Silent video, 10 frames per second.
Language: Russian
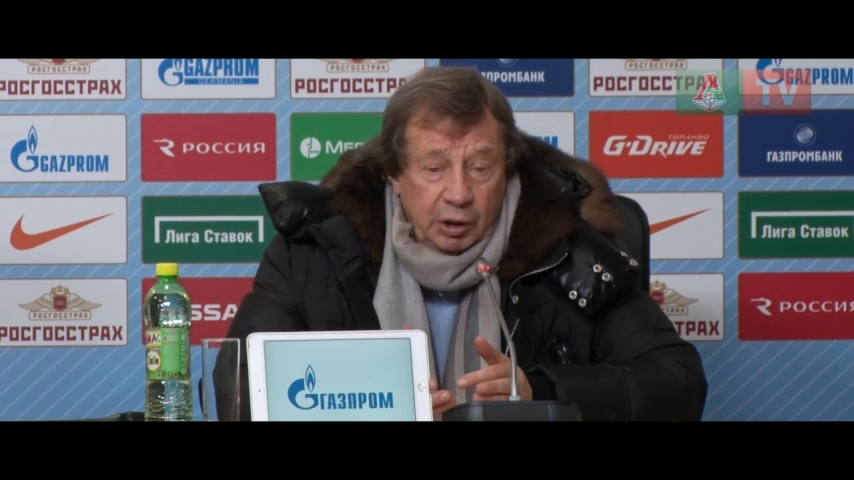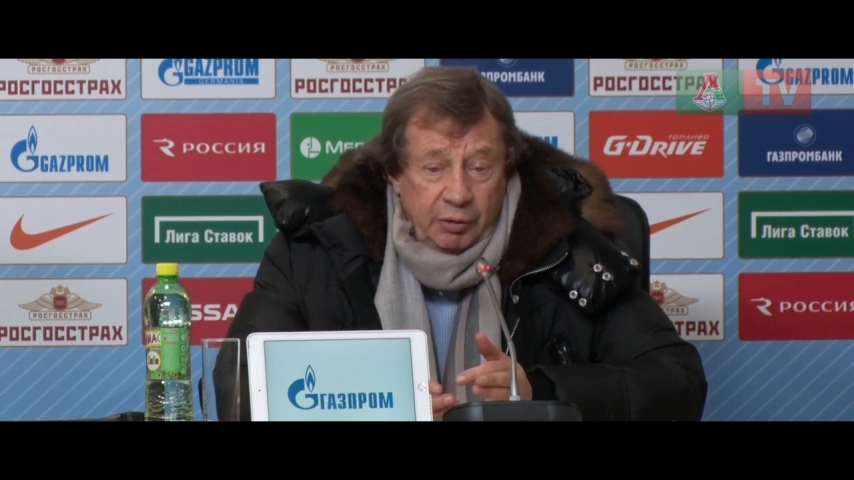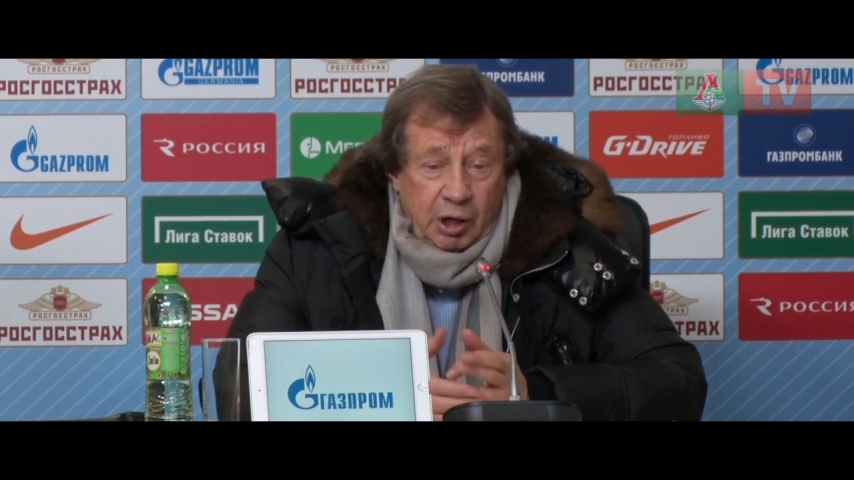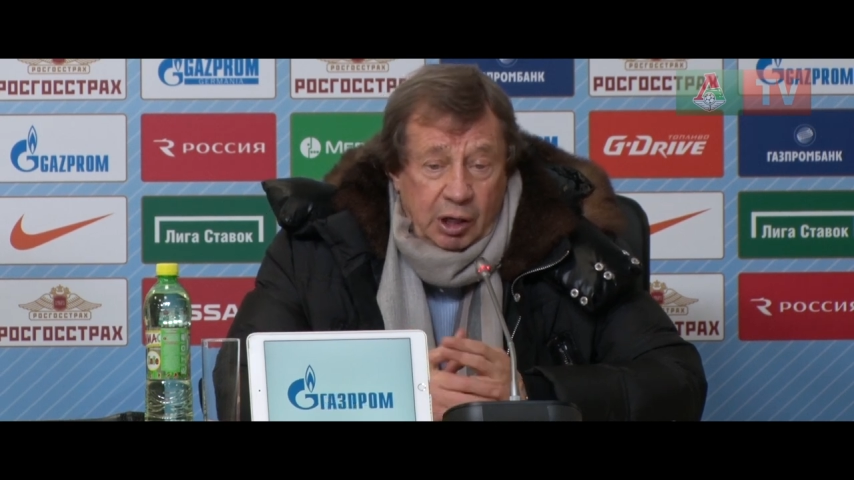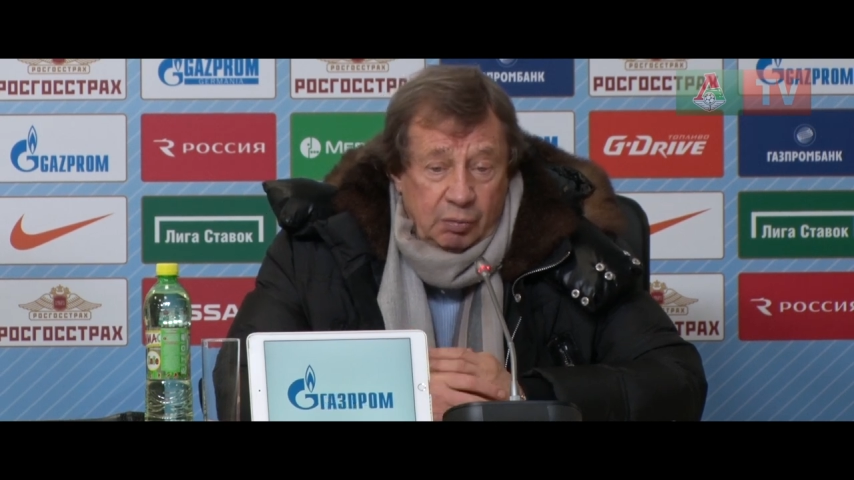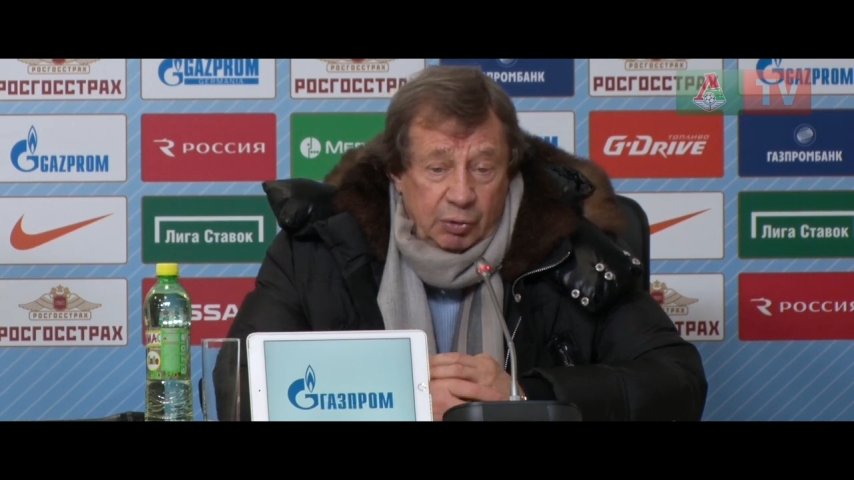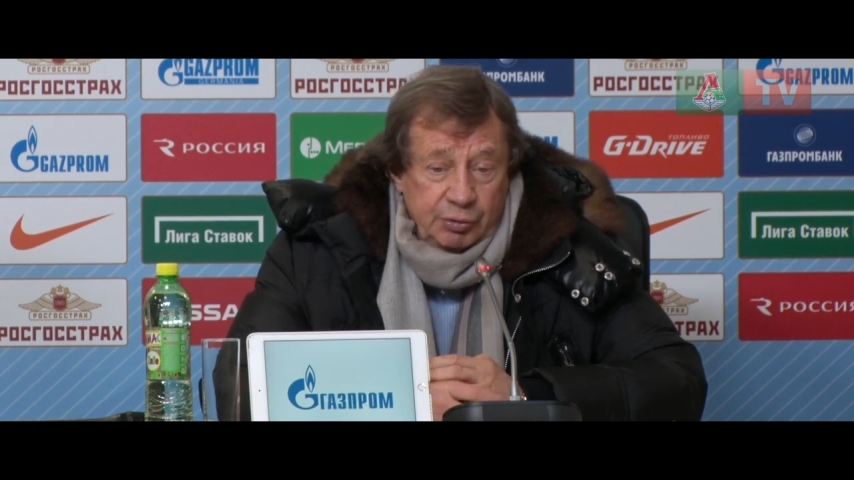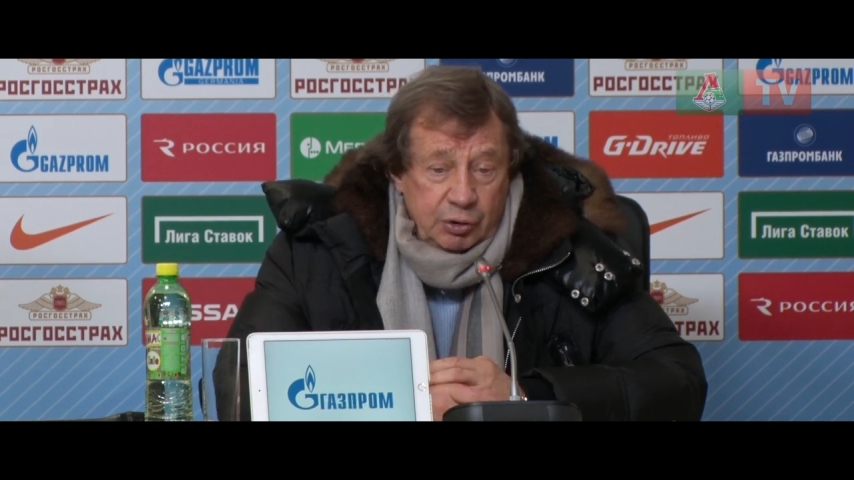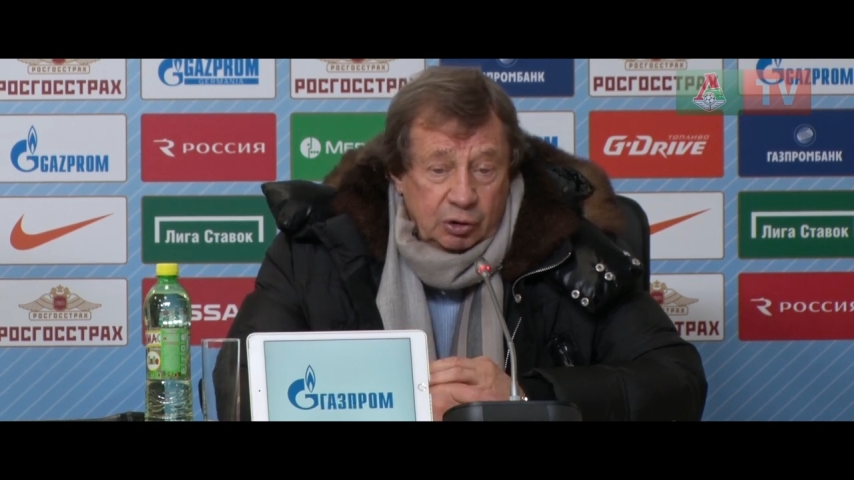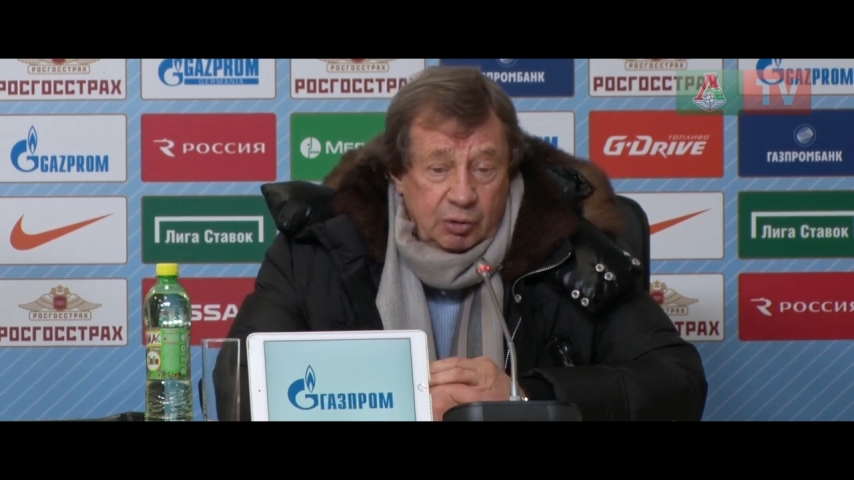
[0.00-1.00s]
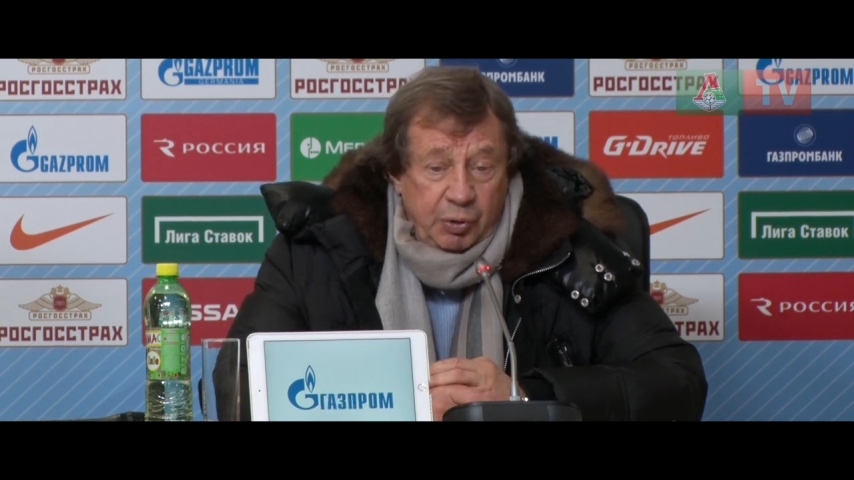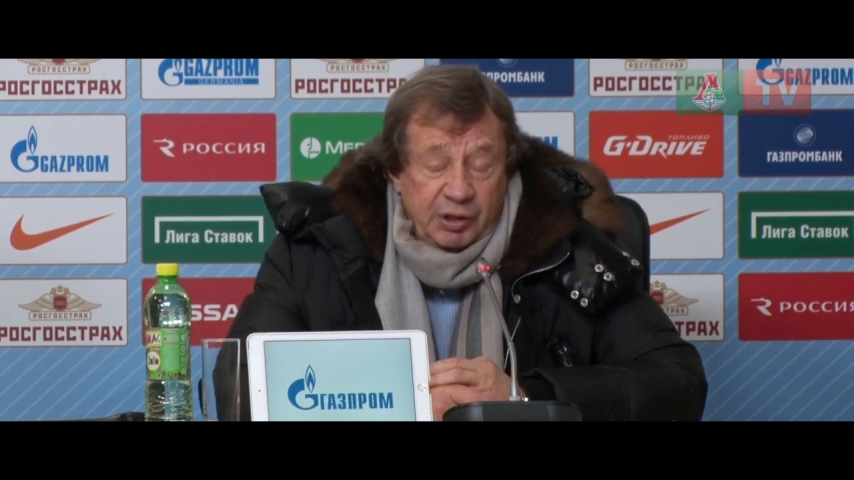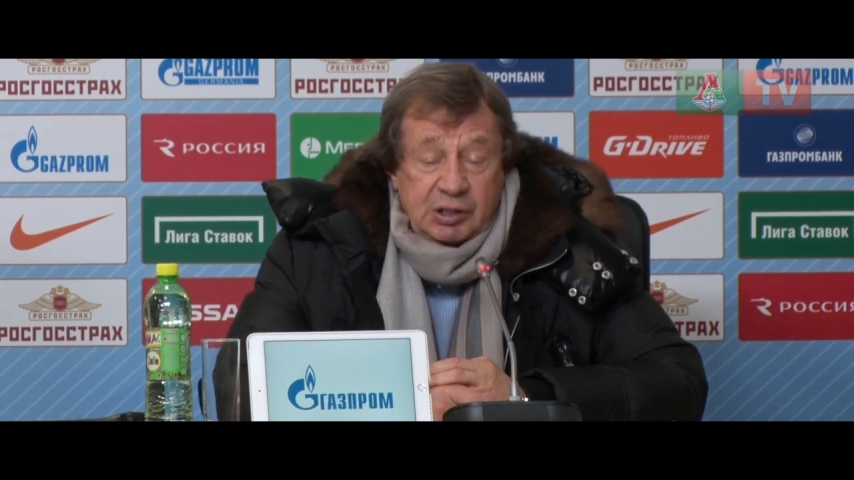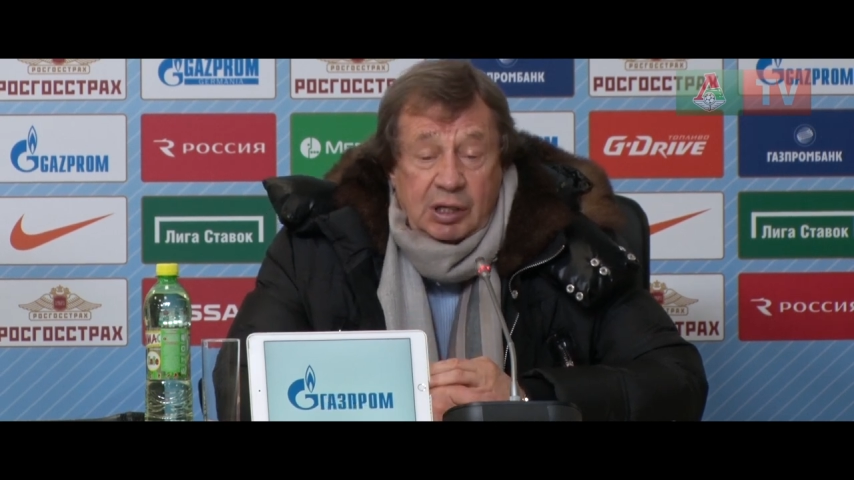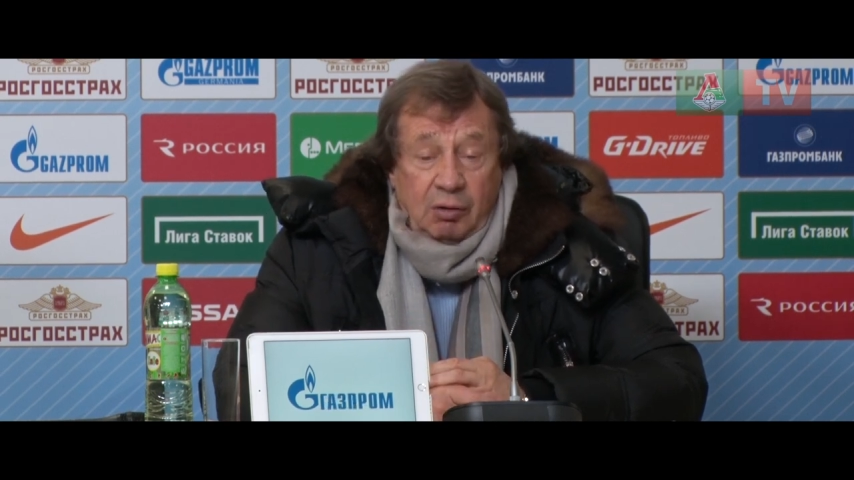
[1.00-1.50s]
Наверное, мы все-таки
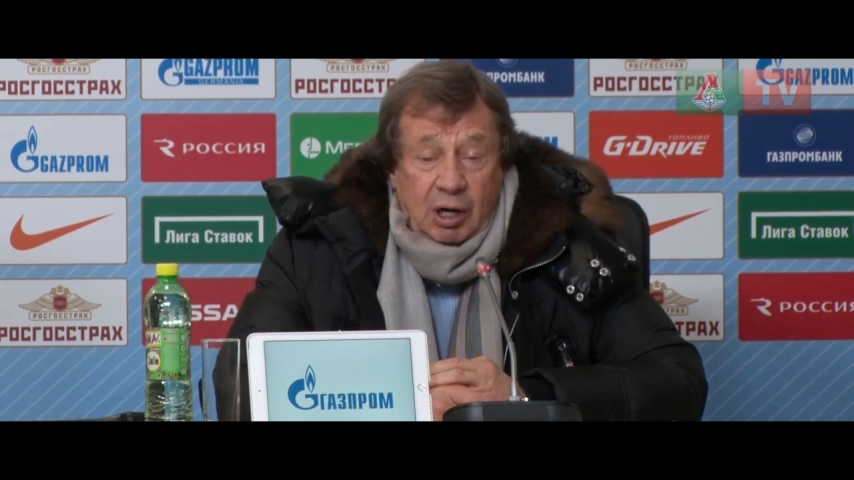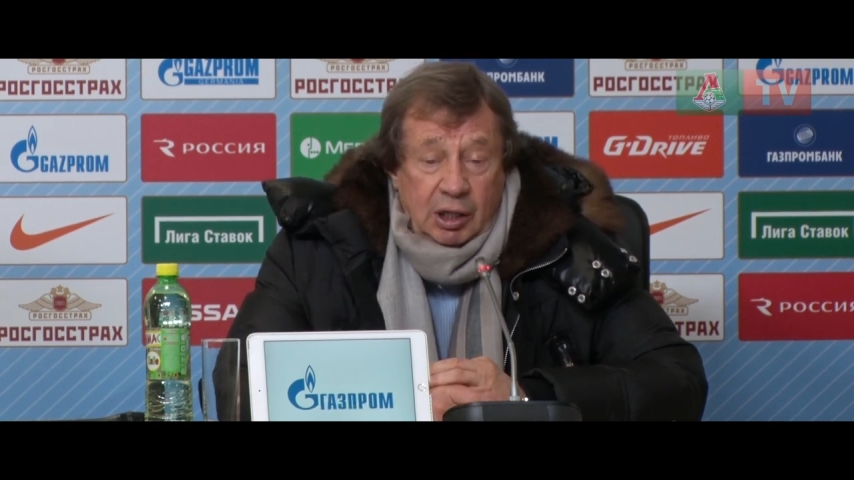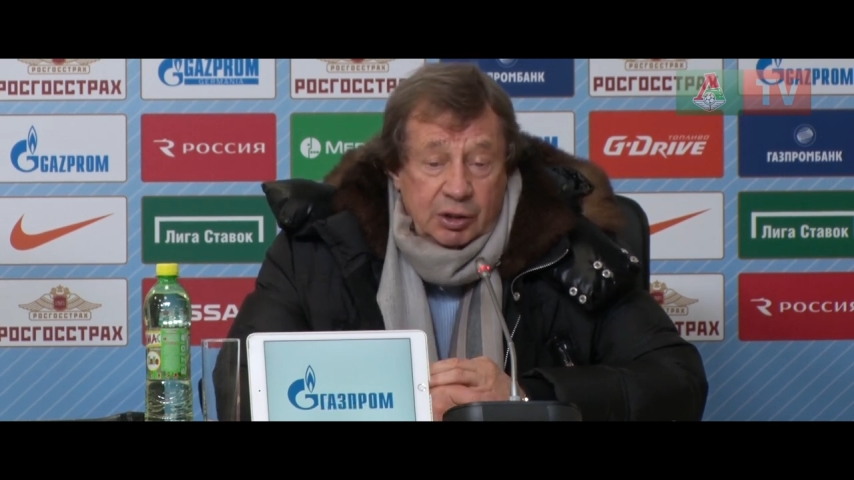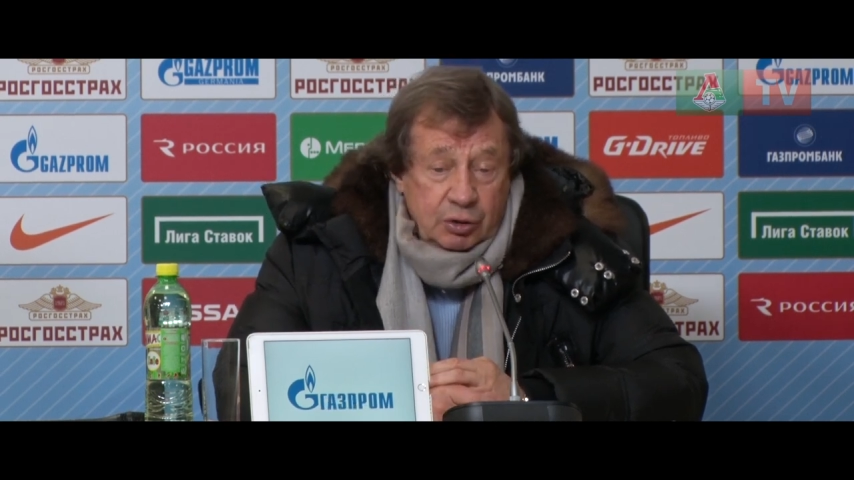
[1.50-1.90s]
представляли,